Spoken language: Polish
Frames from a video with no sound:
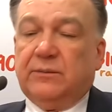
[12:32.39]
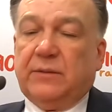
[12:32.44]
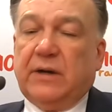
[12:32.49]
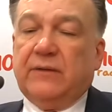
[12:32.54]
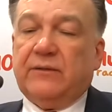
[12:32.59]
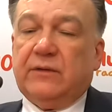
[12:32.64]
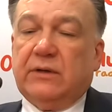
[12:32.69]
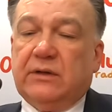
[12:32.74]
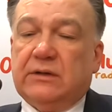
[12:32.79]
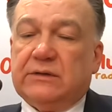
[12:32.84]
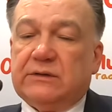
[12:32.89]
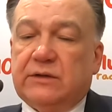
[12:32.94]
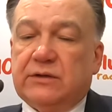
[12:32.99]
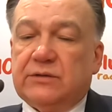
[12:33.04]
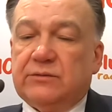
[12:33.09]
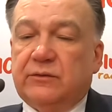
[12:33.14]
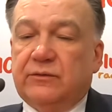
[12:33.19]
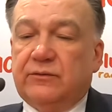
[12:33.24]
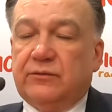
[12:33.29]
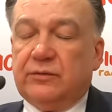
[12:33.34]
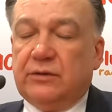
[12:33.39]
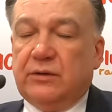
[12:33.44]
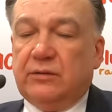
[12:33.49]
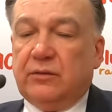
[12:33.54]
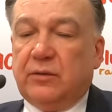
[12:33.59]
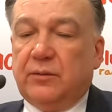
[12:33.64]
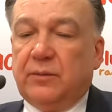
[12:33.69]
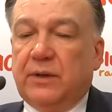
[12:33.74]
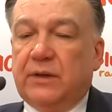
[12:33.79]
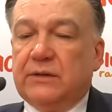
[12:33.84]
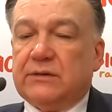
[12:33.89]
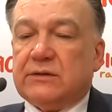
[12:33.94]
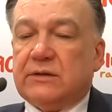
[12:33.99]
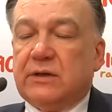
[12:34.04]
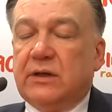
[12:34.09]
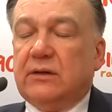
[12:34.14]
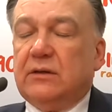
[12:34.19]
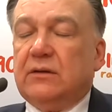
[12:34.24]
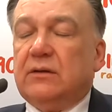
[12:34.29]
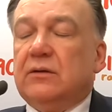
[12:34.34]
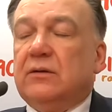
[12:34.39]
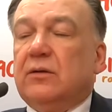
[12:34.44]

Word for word: prawie jesteśmy w Unii Europejskiej,